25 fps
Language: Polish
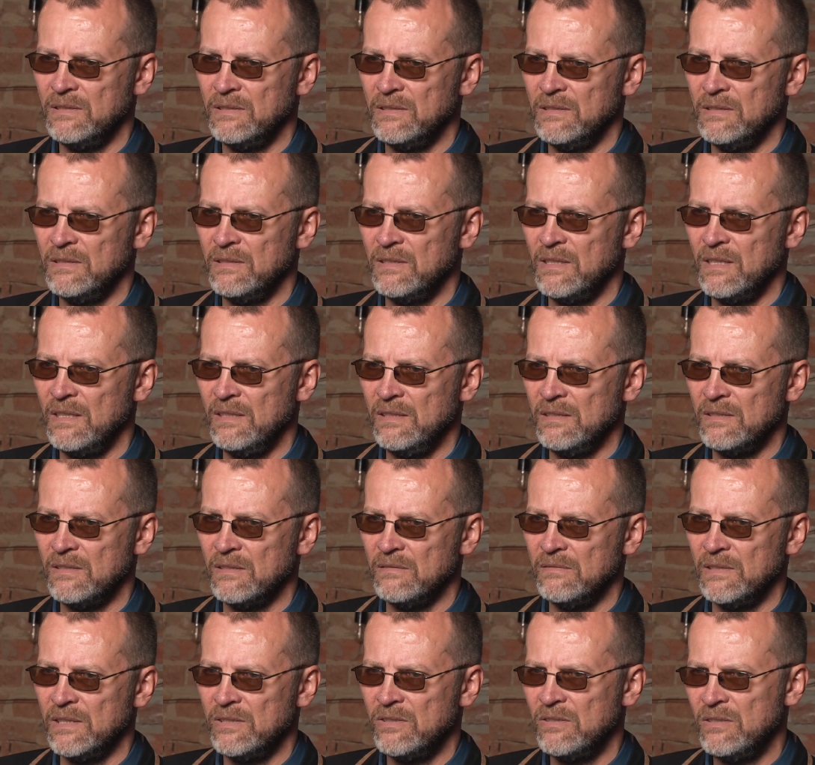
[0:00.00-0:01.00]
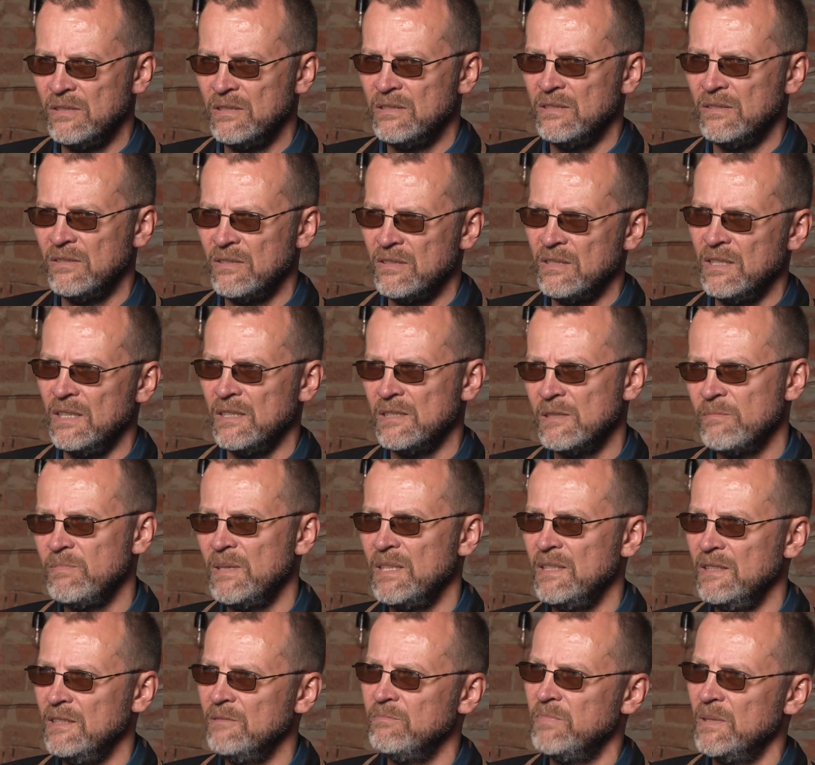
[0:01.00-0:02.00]
e, realizować. To jest trochę jak
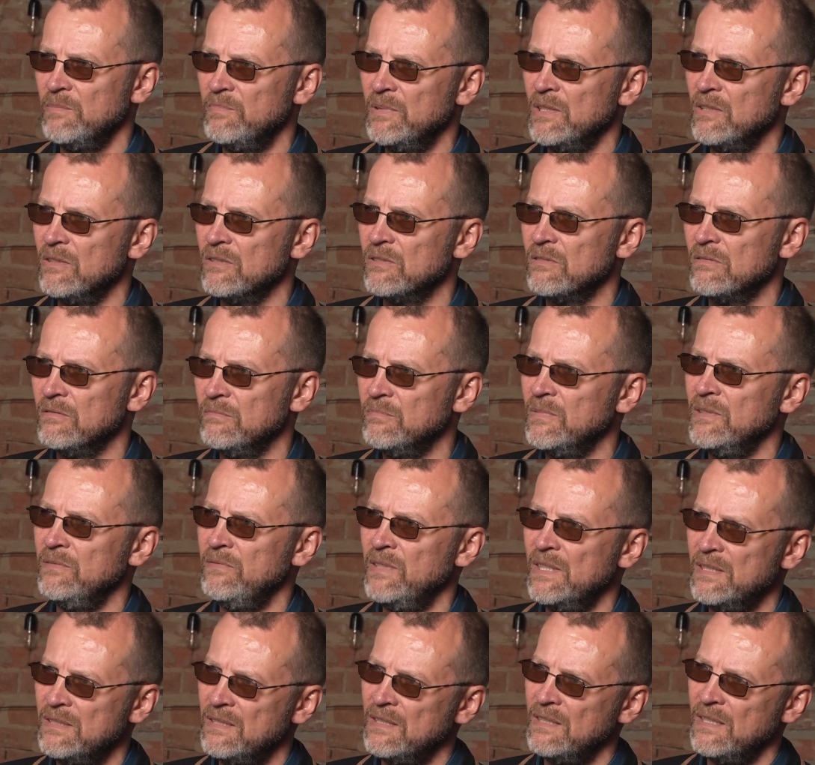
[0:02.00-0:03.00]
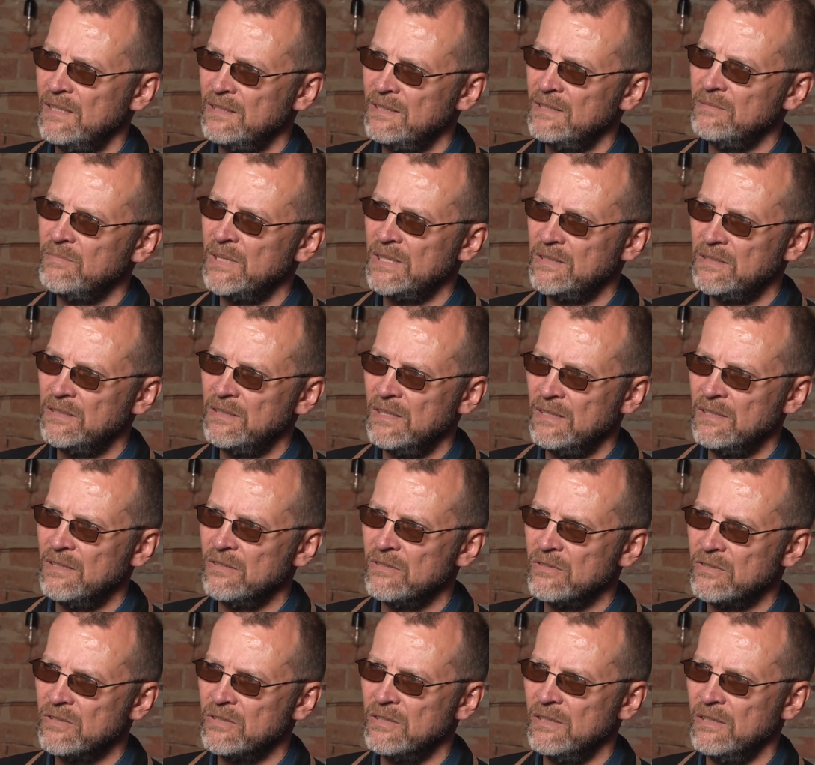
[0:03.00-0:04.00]
spalenie papierosów. My wiedzę na temat
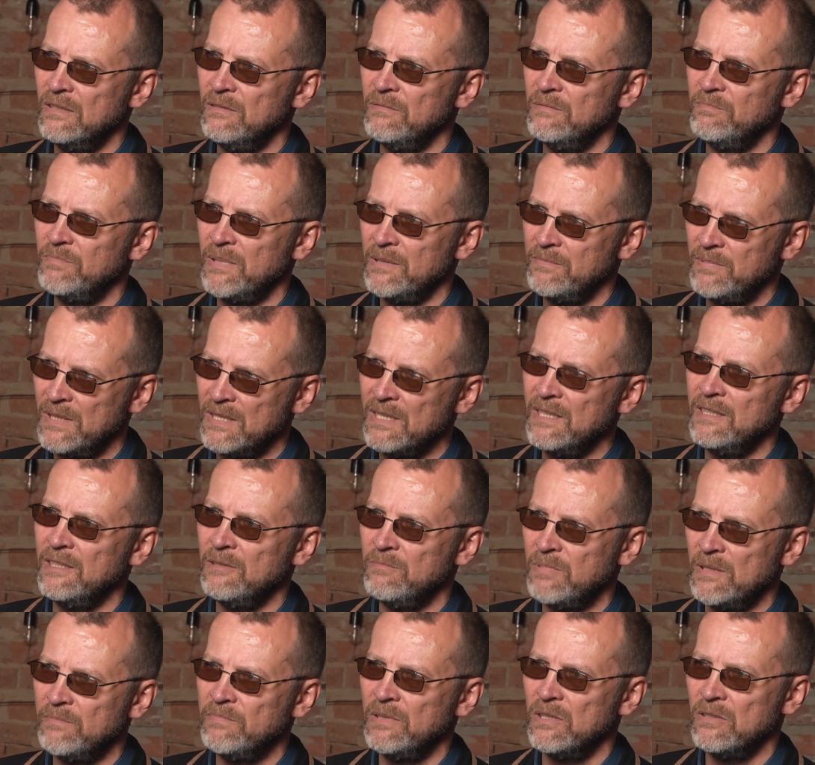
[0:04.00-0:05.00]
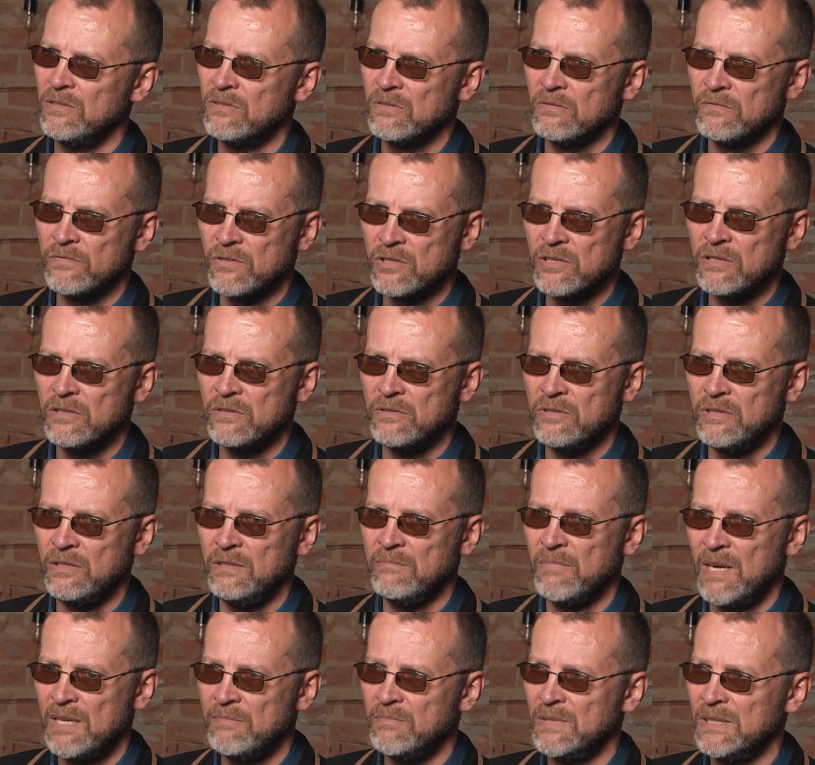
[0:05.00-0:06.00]
tego, że palenie papierosów szkodzi
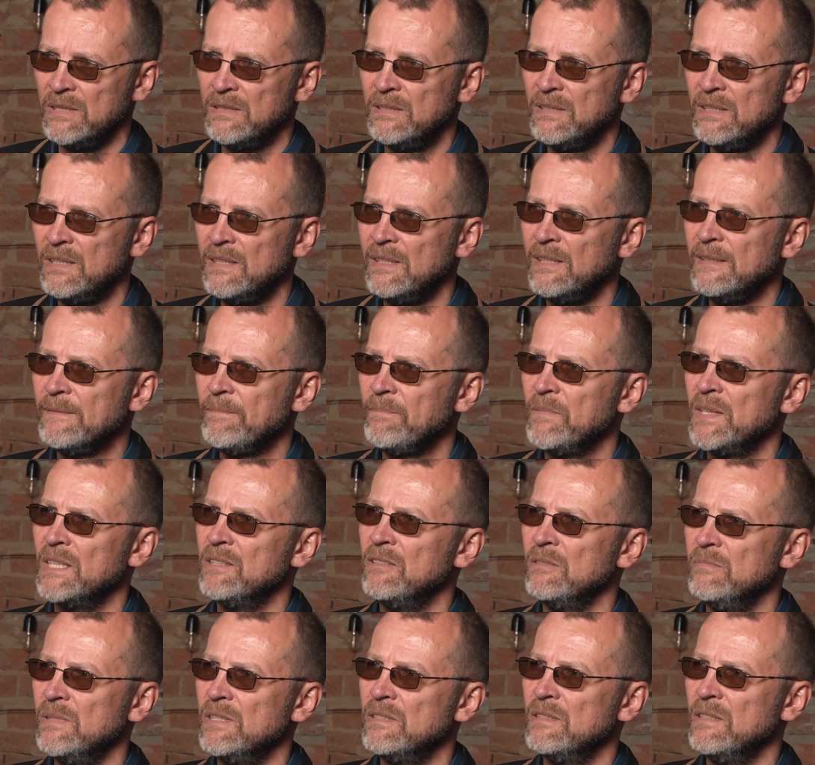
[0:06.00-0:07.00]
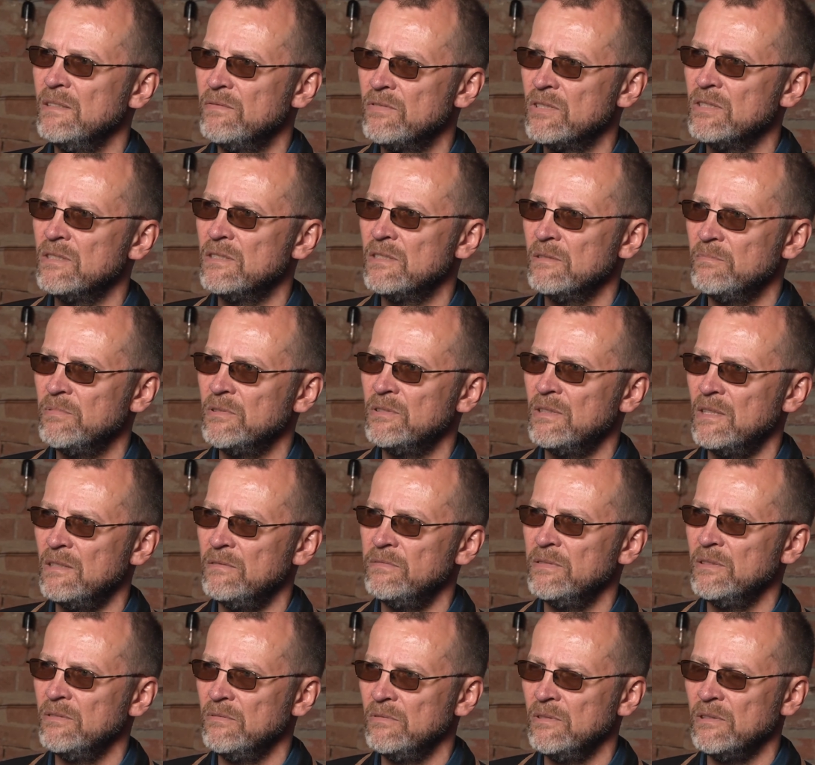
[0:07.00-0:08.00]
i mamy, natomiast nie wszyscy
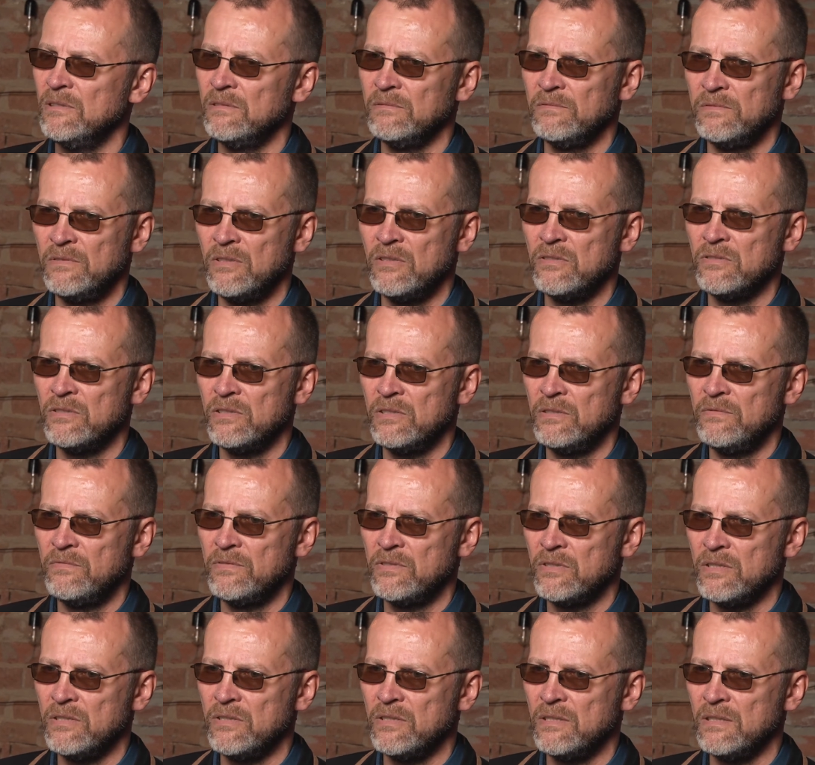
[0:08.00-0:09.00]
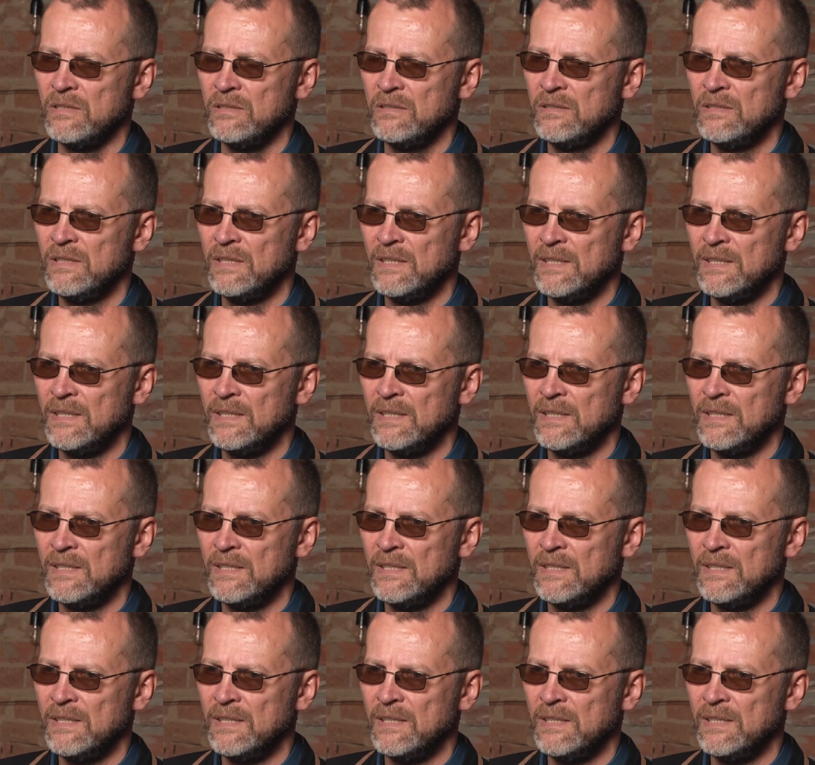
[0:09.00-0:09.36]
potrafią ją wdrożyć w życie.